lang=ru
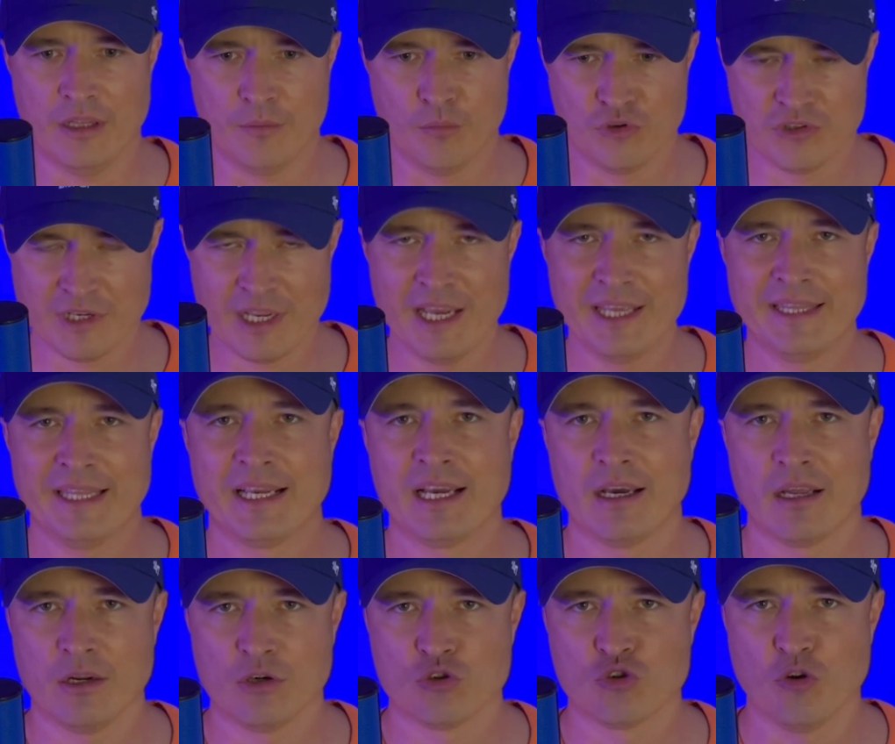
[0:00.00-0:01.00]
Отпускает так
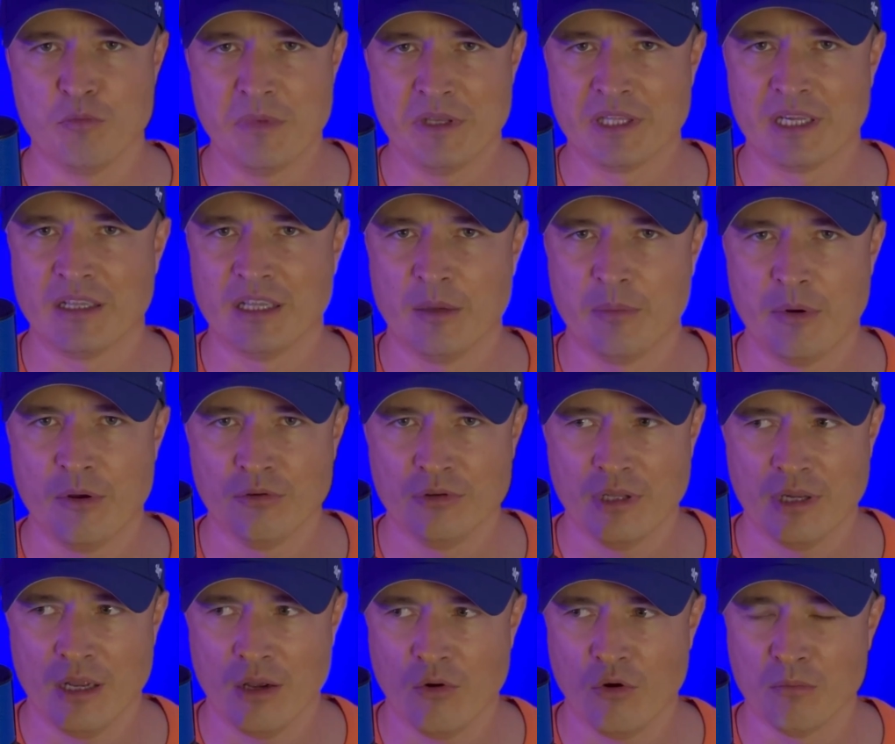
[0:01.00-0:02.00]
хорошо, метра на
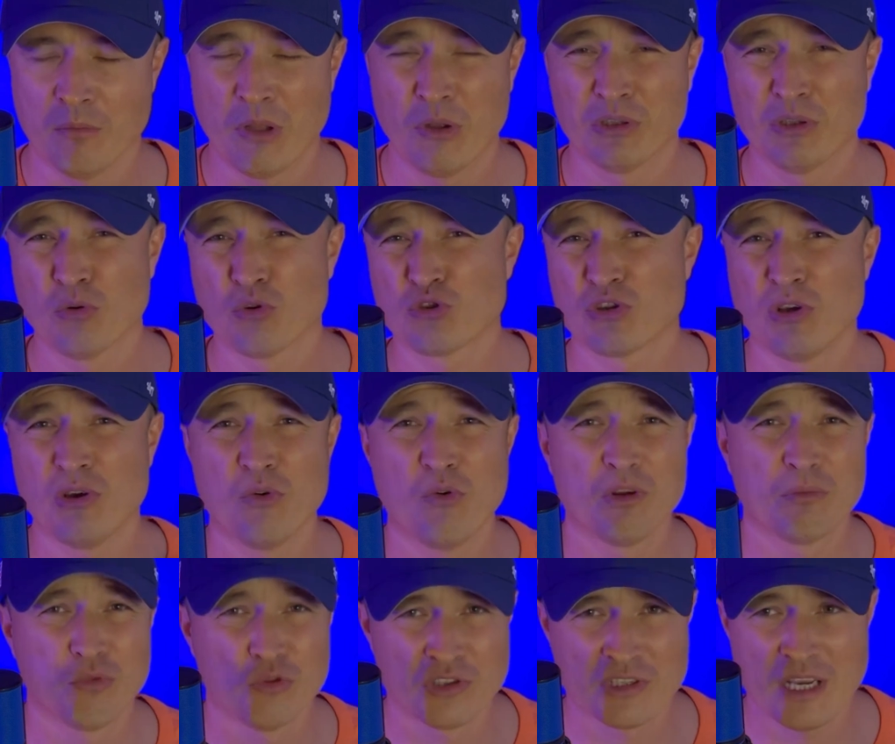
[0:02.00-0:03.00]
полтора. Он мало того, что его
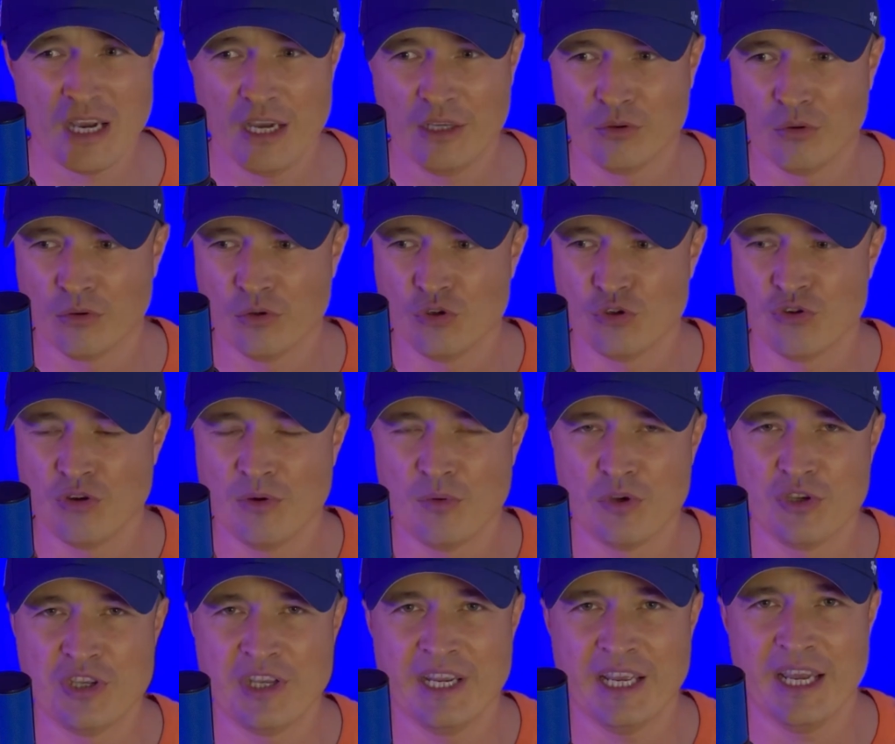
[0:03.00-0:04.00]
отпускает, он еще
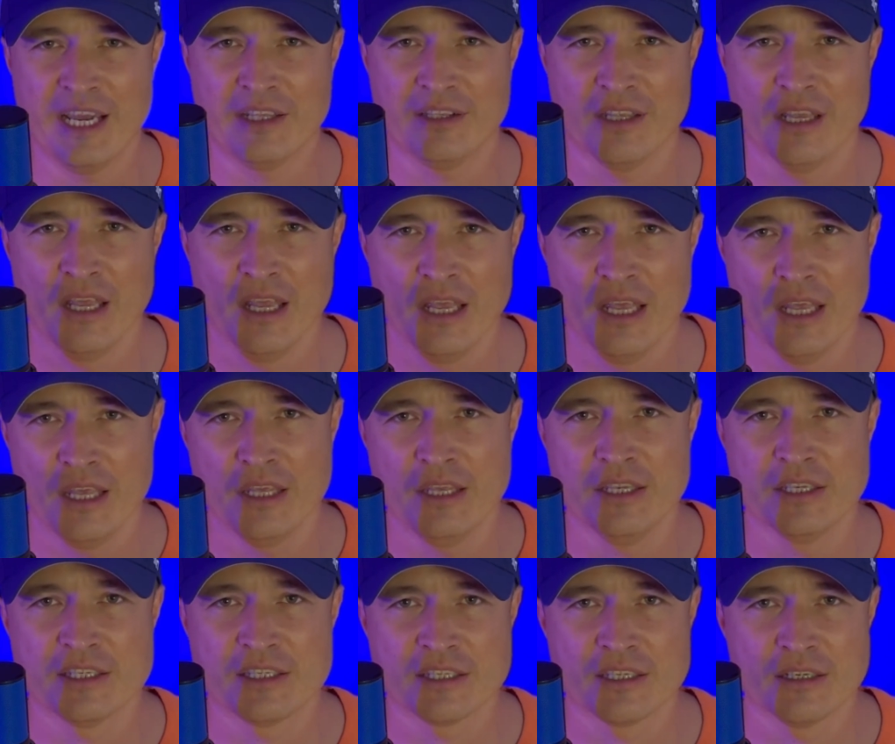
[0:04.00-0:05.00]
его теряет
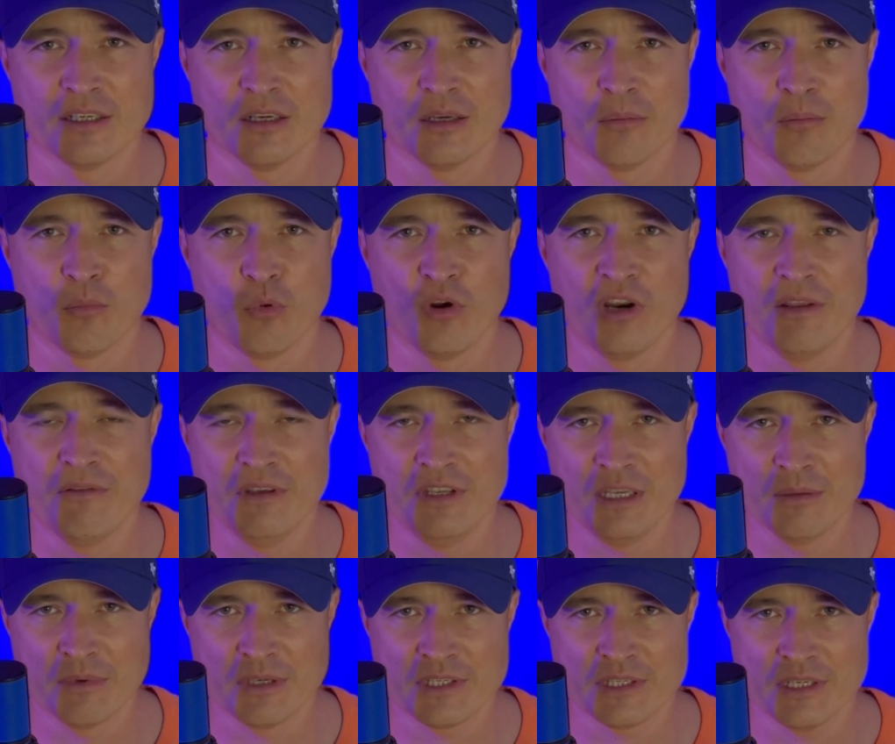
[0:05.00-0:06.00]
из э, поля
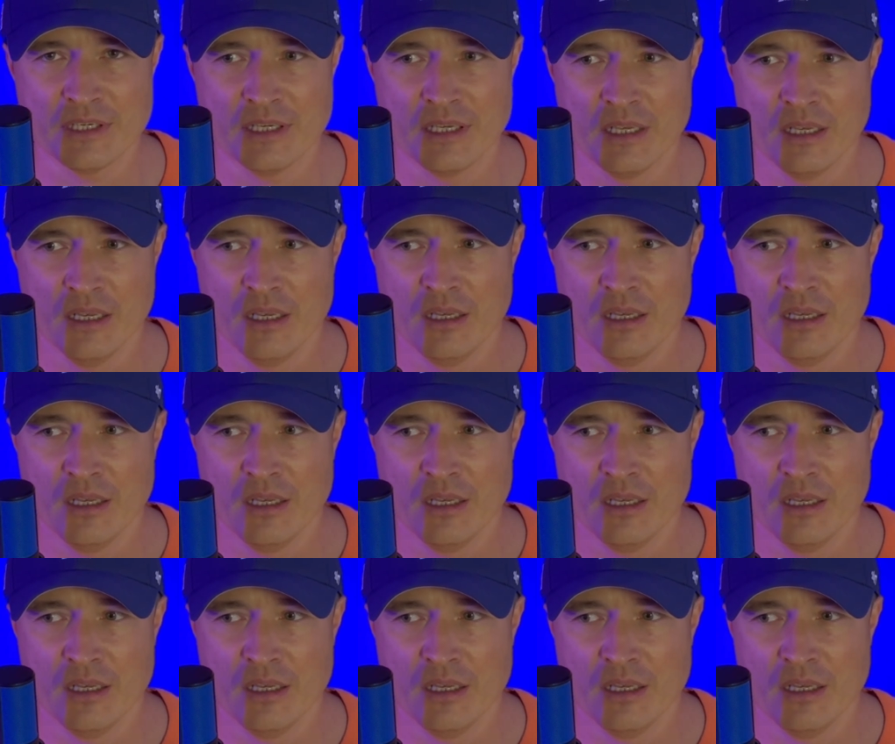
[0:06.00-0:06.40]
видимости.